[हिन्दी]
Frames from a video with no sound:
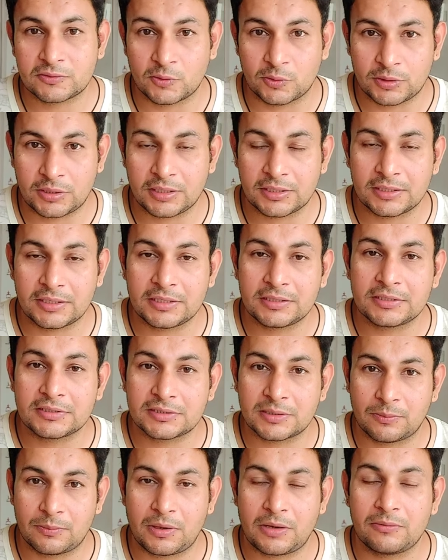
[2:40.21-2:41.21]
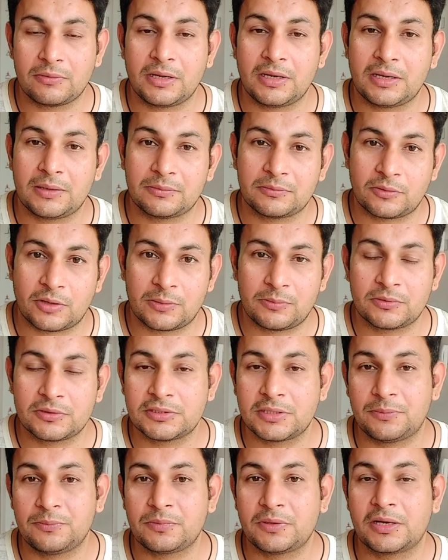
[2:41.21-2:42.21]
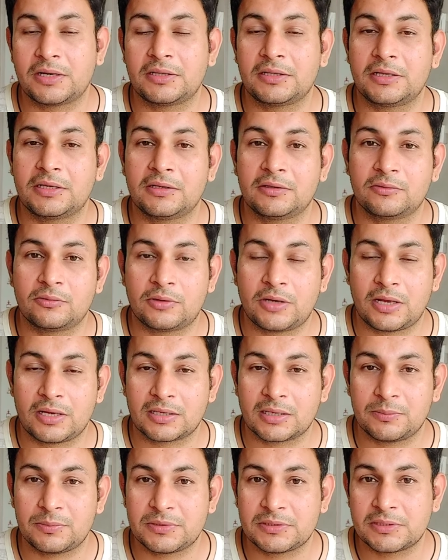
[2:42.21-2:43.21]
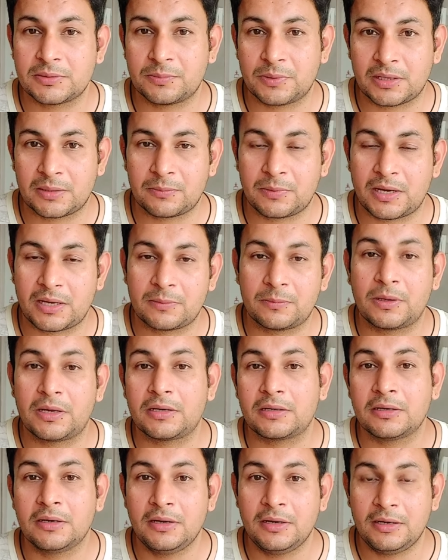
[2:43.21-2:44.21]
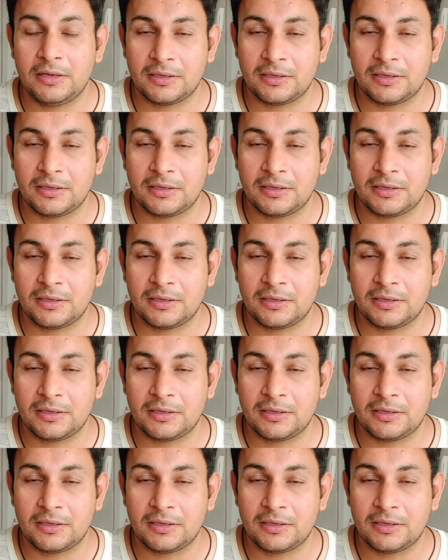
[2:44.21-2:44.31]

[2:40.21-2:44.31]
चोट लगने की संभावना है आप थोड़ा बहुत जंप करते हैं थोड़ा आगे पीछे पैर बार बार